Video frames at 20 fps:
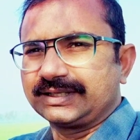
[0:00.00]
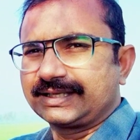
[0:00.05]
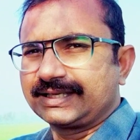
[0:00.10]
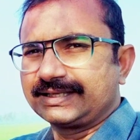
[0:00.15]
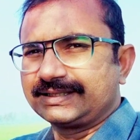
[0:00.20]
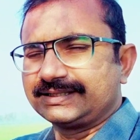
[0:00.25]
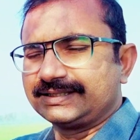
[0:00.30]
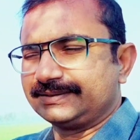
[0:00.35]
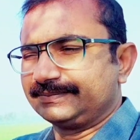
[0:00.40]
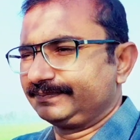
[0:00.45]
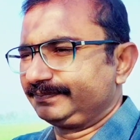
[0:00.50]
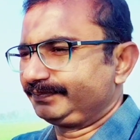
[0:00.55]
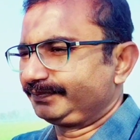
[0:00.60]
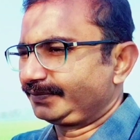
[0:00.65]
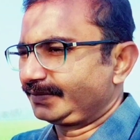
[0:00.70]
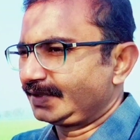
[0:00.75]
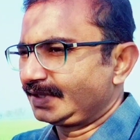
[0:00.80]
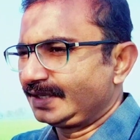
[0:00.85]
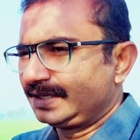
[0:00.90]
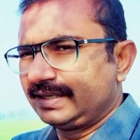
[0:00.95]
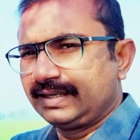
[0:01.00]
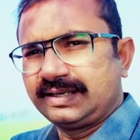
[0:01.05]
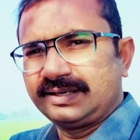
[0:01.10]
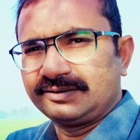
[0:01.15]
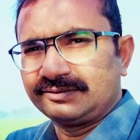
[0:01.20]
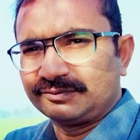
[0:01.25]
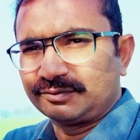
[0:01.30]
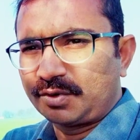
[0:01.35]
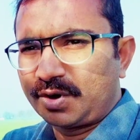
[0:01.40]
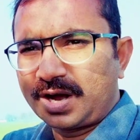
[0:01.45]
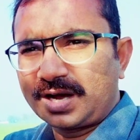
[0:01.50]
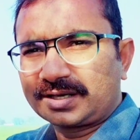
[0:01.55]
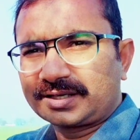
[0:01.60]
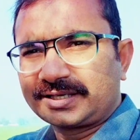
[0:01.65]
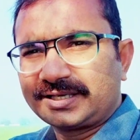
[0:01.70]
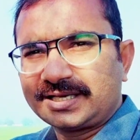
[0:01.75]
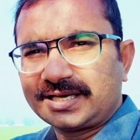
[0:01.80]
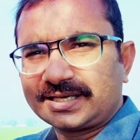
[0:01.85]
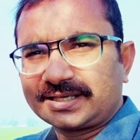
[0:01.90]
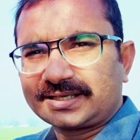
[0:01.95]
और देखें जी
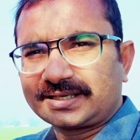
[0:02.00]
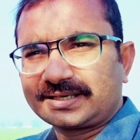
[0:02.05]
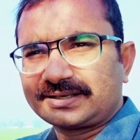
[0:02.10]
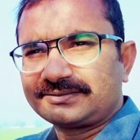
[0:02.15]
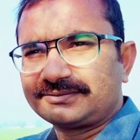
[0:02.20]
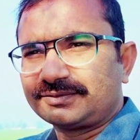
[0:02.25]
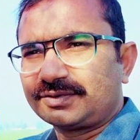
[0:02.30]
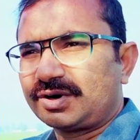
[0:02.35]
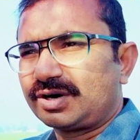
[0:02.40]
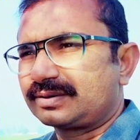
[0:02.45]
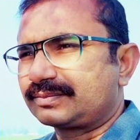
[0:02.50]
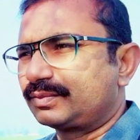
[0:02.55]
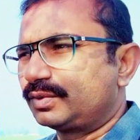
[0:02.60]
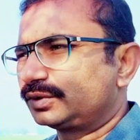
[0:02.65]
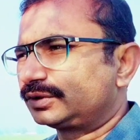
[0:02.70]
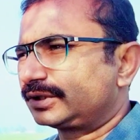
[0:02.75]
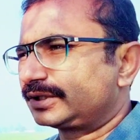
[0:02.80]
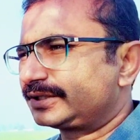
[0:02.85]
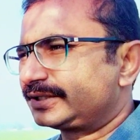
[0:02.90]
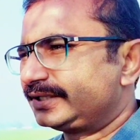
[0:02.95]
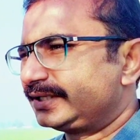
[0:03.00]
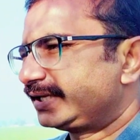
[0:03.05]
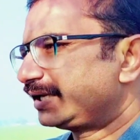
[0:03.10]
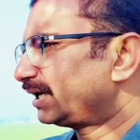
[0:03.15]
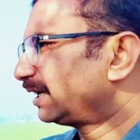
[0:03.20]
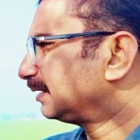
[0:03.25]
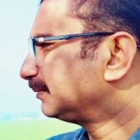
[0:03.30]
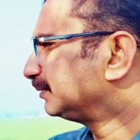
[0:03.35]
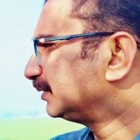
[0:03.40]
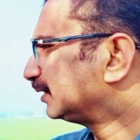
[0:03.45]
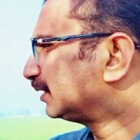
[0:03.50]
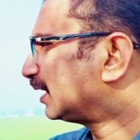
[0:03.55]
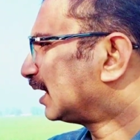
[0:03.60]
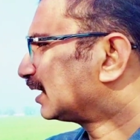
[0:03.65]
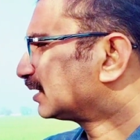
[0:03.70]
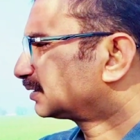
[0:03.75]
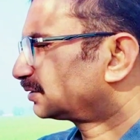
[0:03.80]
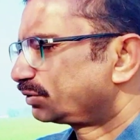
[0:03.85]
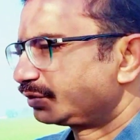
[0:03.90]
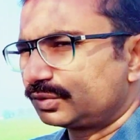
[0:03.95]
वॉक किया करें वॉक बहुत अच्छी है
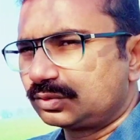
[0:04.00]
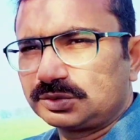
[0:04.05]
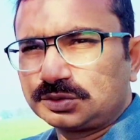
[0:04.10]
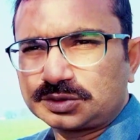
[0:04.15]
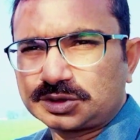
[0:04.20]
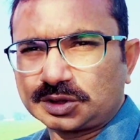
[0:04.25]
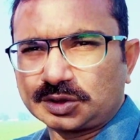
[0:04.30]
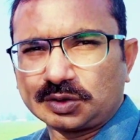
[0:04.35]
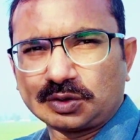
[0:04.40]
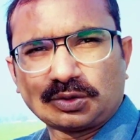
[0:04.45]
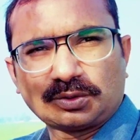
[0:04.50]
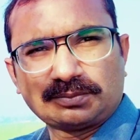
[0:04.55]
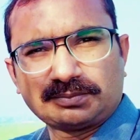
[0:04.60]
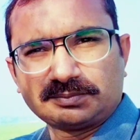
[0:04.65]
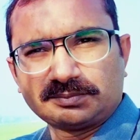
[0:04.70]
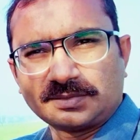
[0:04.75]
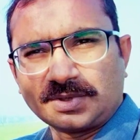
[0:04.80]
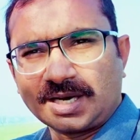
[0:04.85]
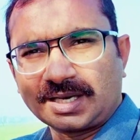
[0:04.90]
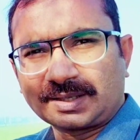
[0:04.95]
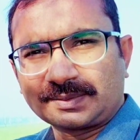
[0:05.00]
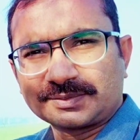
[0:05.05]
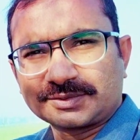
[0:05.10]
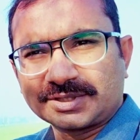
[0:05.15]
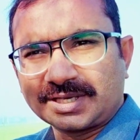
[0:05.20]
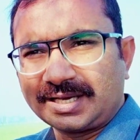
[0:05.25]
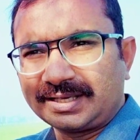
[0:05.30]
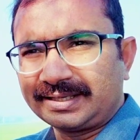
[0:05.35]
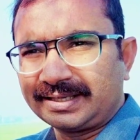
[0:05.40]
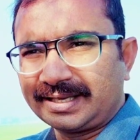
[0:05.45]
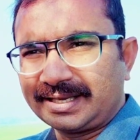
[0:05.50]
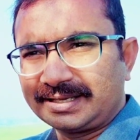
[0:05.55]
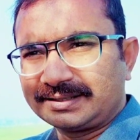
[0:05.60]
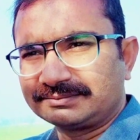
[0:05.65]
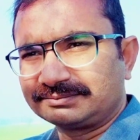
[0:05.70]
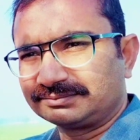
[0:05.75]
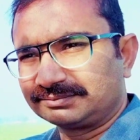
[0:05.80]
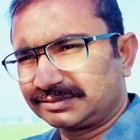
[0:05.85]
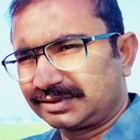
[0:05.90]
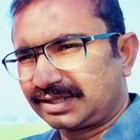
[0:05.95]
अभी आज तो चलो माह
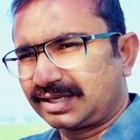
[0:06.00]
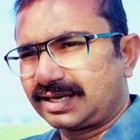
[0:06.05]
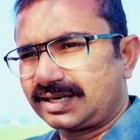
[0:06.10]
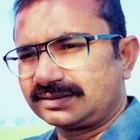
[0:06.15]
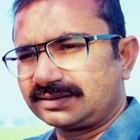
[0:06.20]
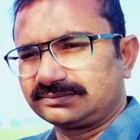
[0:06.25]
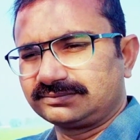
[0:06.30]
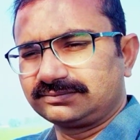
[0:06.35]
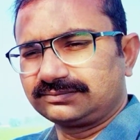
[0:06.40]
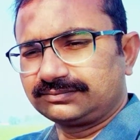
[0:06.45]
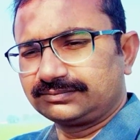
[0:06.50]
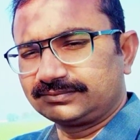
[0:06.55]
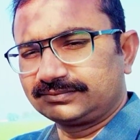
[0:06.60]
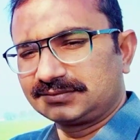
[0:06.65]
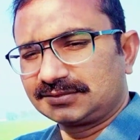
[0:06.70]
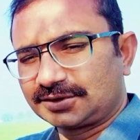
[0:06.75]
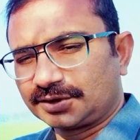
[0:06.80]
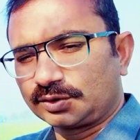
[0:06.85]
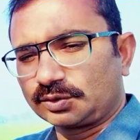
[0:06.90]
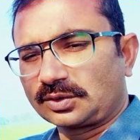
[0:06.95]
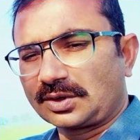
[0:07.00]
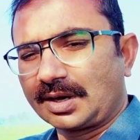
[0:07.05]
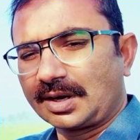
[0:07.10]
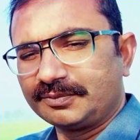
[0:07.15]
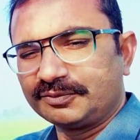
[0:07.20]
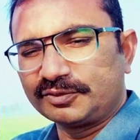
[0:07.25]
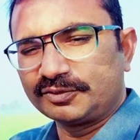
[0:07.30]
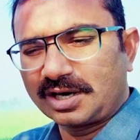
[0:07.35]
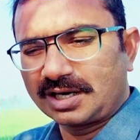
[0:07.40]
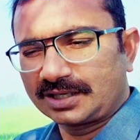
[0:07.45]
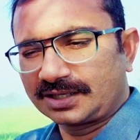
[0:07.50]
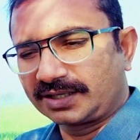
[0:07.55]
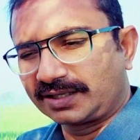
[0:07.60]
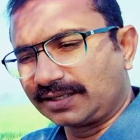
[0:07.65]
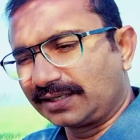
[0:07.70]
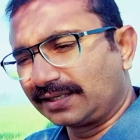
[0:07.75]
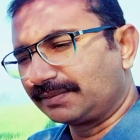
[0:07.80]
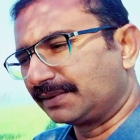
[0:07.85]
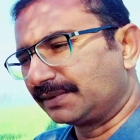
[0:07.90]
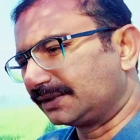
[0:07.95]
रमज़ान है ज़रा चलो कम
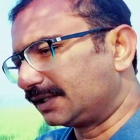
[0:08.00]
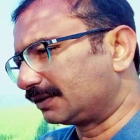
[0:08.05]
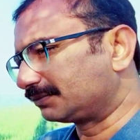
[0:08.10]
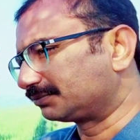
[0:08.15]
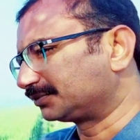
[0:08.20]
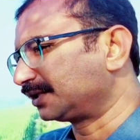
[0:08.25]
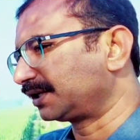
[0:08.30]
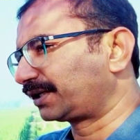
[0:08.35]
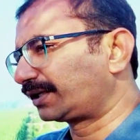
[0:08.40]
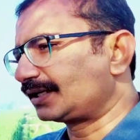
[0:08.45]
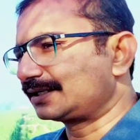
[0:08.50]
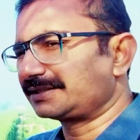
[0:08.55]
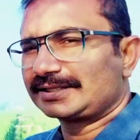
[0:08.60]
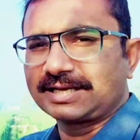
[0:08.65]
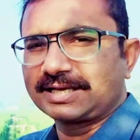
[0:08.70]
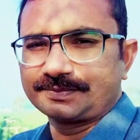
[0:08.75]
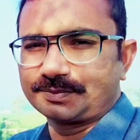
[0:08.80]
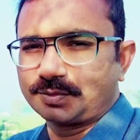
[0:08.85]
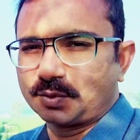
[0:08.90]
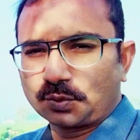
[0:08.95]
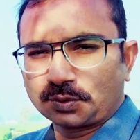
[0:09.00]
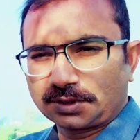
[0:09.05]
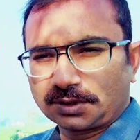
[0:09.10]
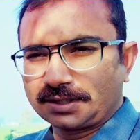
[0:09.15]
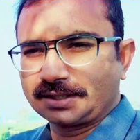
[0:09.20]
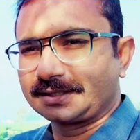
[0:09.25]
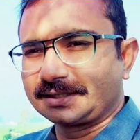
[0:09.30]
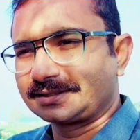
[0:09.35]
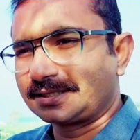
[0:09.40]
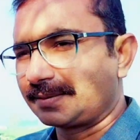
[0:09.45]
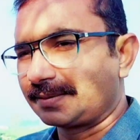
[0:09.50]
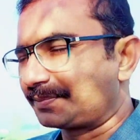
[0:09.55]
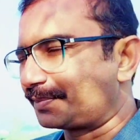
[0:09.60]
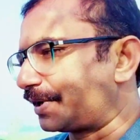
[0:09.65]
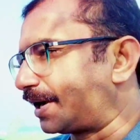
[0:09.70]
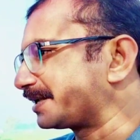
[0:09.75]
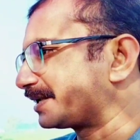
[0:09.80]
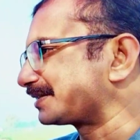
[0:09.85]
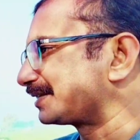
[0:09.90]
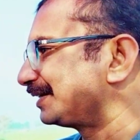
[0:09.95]
वॉक कर ले बंदा थक ना जाए भूख ना
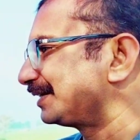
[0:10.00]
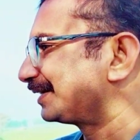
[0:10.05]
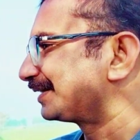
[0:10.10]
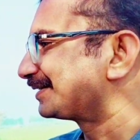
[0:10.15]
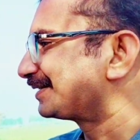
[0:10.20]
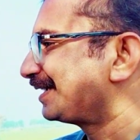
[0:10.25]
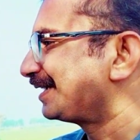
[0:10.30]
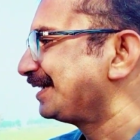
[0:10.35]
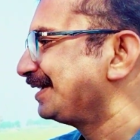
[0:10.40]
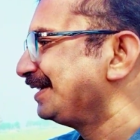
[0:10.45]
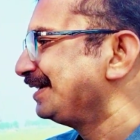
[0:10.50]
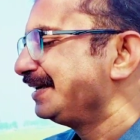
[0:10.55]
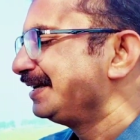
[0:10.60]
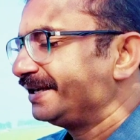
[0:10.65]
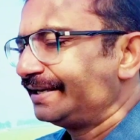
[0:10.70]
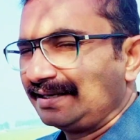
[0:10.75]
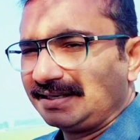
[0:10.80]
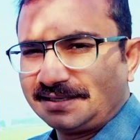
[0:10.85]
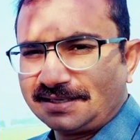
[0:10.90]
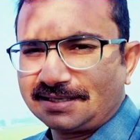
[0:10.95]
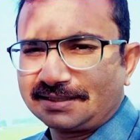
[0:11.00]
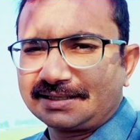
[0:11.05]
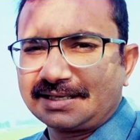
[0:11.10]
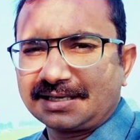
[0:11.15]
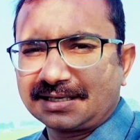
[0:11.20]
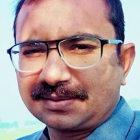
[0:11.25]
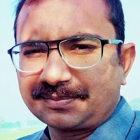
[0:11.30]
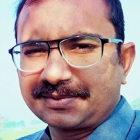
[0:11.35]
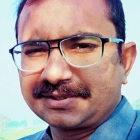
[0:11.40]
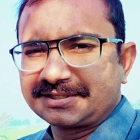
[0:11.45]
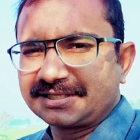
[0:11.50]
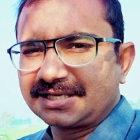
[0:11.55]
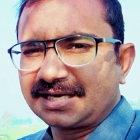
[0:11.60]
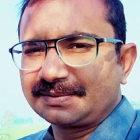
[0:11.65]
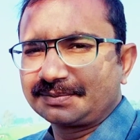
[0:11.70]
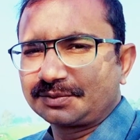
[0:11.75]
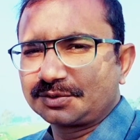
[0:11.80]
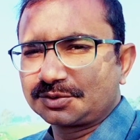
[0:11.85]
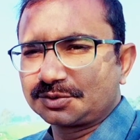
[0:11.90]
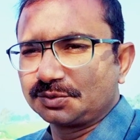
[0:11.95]
लग जाए प्यास ना लग जाए लेकिन आगे
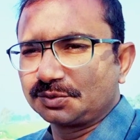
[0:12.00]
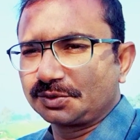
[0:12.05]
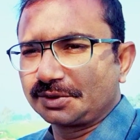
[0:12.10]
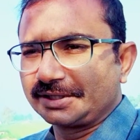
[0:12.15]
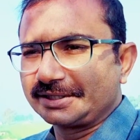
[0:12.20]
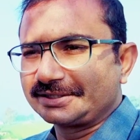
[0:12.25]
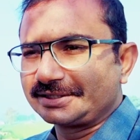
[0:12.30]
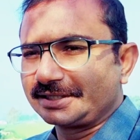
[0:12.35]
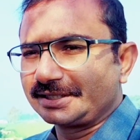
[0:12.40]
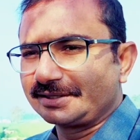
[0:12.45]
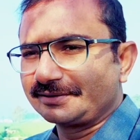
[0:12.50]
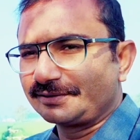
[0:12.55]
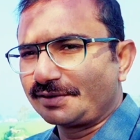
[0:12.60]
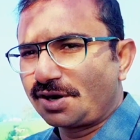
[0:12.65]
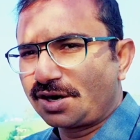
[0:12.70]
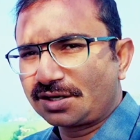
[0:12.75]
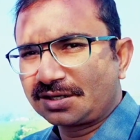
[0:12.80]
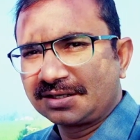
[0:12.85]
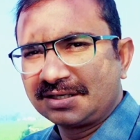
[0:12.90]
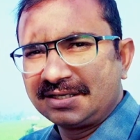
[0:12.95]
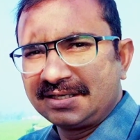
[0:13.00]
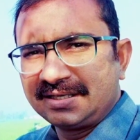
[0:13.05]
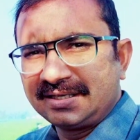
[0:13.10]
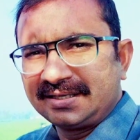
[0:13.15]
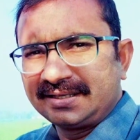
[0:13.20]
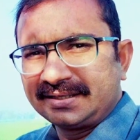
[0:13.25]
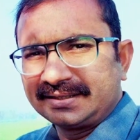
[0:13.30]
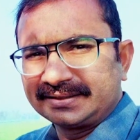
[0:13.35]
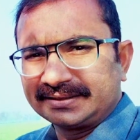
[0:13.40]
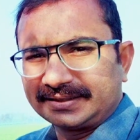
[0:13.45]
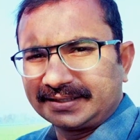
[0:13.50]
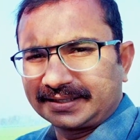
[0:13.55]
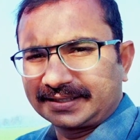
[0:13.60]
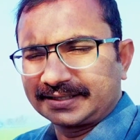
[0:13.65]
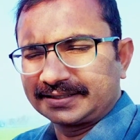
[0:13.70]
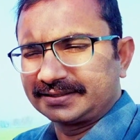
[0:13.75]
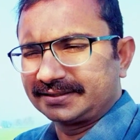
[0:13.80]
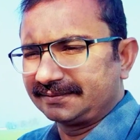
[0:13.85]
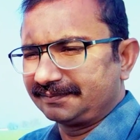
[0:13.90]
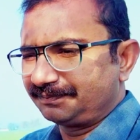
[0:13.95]
पीछे आपको ज़रूर करनी चाहिए वॉक
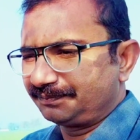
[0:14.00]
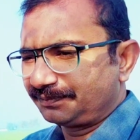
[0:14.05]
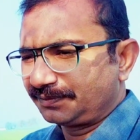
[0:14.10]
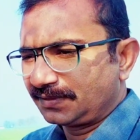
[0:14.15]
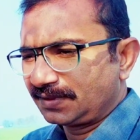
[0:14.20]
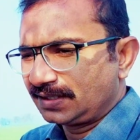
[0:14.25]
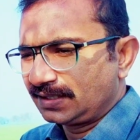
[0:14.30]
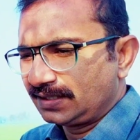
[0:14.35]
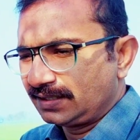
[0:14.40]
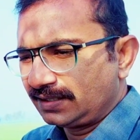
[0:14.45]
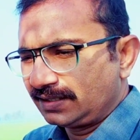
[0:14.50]
देखिए जी